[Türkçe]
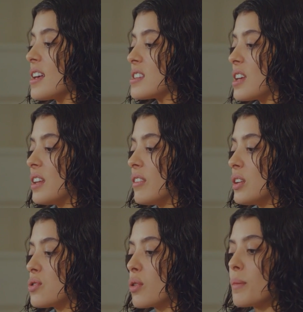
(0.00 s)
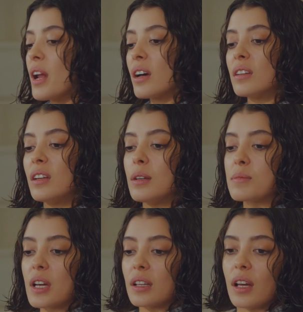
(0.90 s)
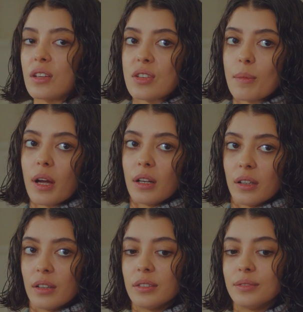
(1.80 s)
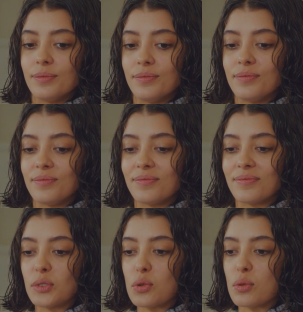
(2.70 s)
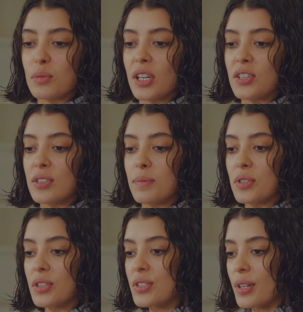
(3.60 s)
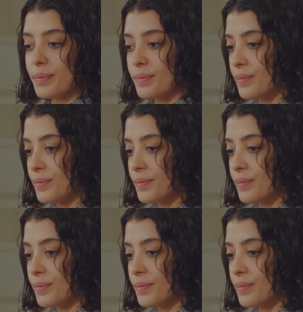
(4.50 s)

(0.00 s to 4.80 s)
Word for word: Senin elinden çok meraklı değilim zaten Cemal. Üstümü değiştirip çıkacağım.